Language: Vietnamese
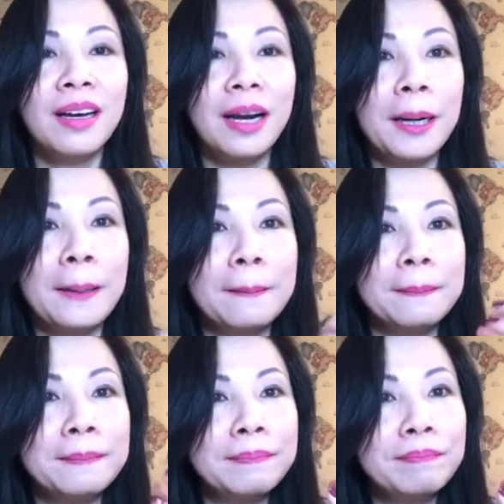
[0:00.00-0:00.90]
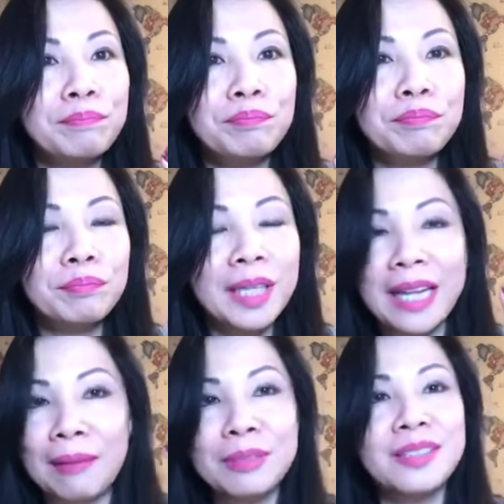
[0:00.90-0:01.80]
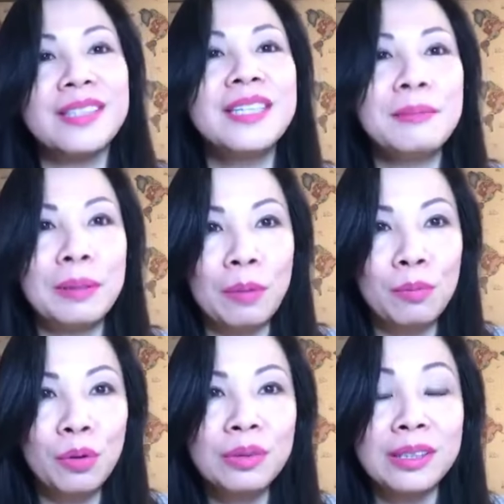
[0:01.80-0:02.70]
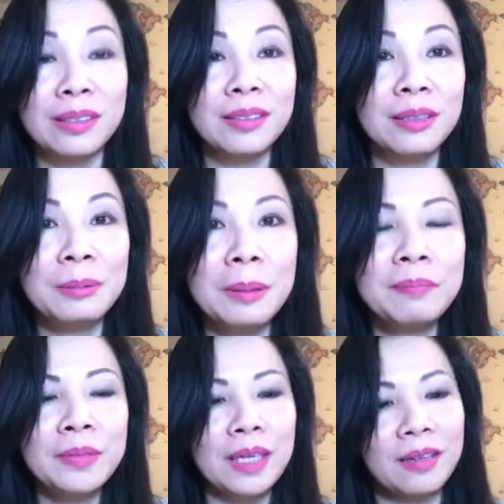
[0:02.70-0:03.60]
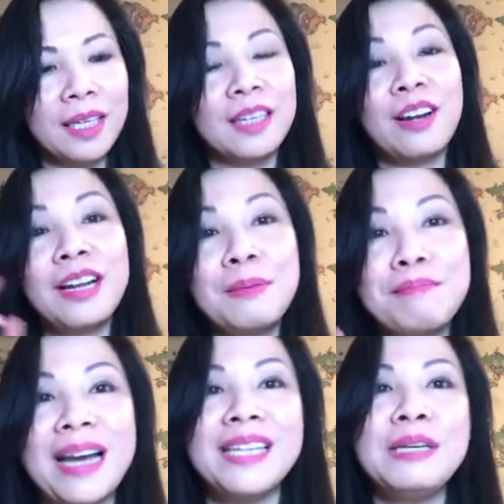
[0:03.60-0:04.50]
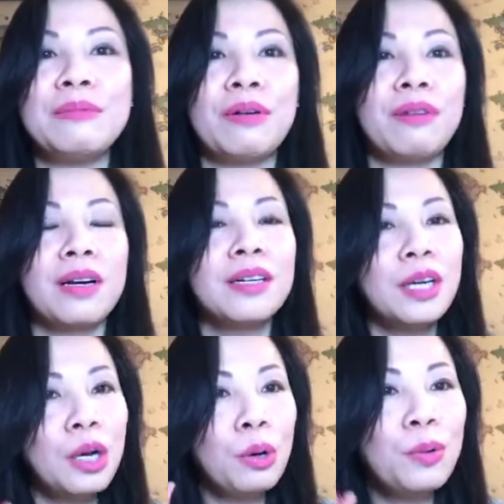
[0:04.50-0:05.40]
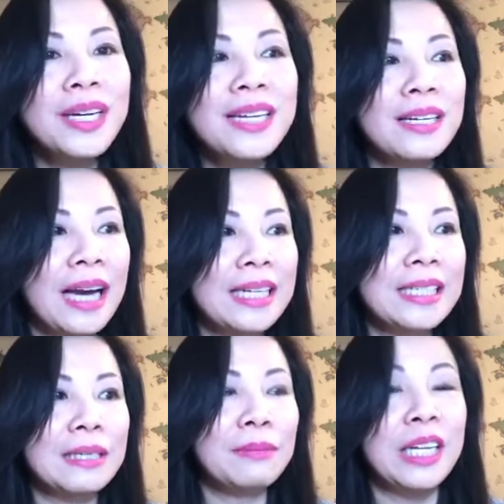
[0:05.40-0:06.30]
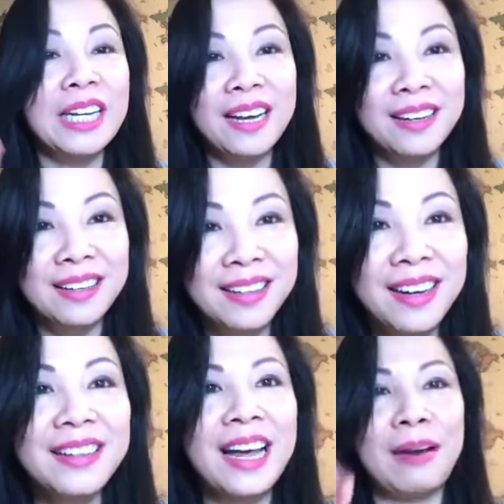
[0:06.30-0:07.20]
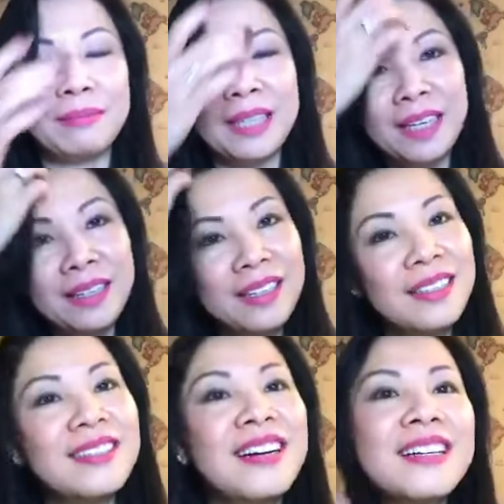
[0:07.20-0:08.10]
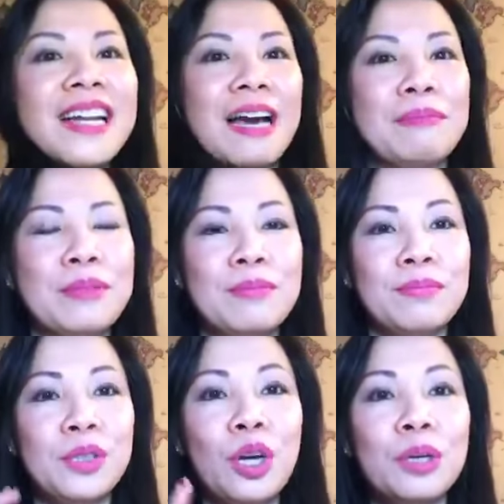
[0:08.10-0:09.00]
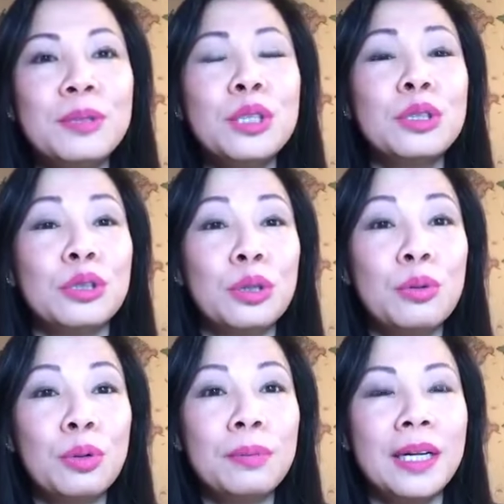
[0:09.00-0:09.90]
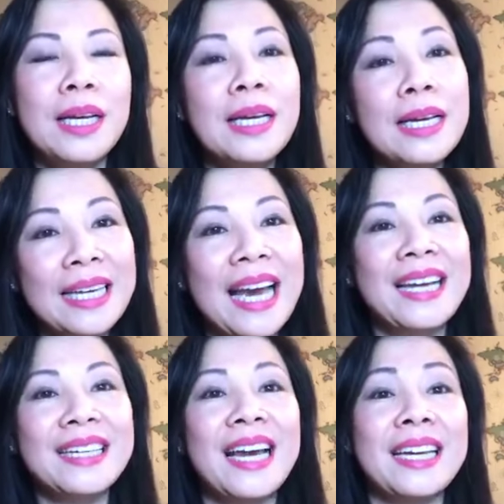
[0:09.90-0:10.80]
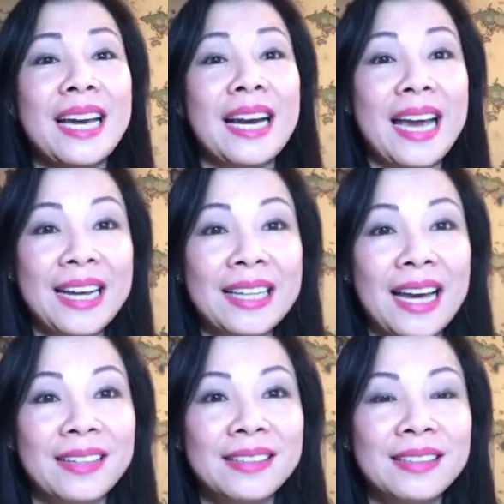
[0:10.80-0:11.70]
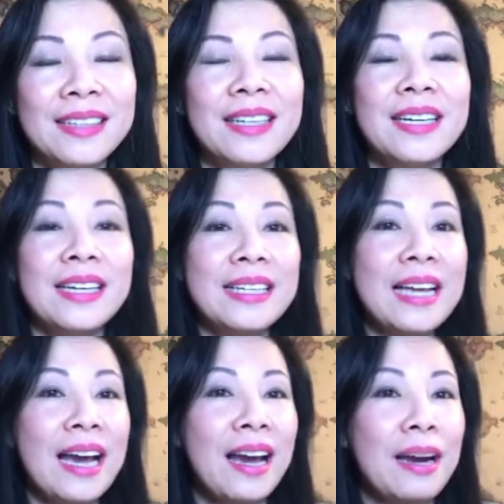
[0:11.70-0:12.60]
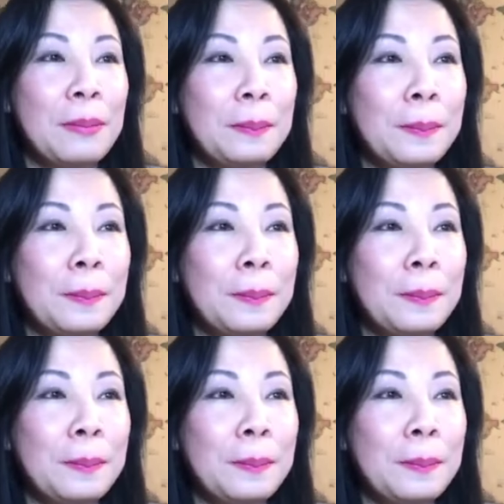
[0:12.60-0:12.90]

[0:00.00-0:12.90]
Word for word: uh, mình làm được những gì mình mong muốn được đúng không ok đó là bảy điều mà vân khuyên anh chị mình nên làm nhé nên làm cho cái bước đường tu của mình càng ngày càng an lạc hơn và